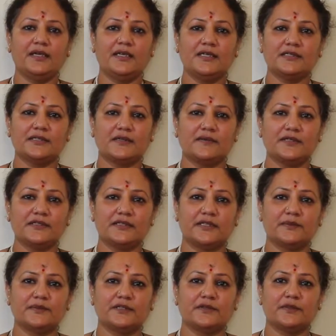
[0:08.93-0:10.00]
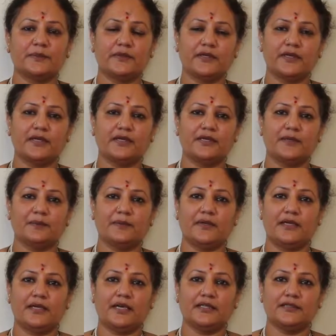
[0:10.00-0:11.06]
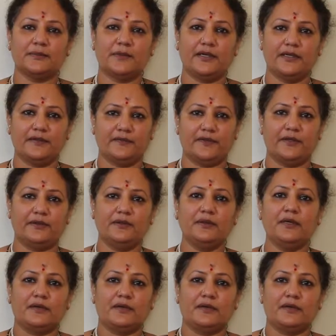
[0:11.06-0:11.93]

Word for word: ఈ సంవత్సరం శివమురుగన్ టెంపుల్ యాజమాన్యం వారు